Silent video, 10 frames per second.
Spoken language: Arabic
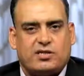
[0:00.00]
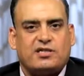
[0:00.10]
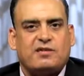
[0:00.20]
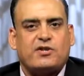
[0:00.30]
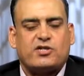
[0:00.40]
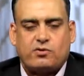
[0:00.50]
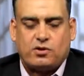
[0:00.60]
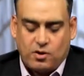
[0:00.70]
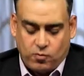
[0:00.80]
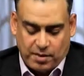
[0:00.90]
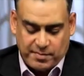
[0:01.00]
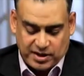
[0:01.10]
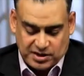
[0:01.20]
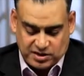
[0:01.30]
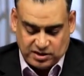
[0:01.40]
الست ماشيه وراهم
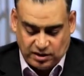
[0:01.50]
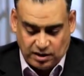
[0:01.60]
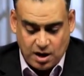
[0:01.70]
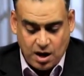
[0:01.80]
وعماله تصيح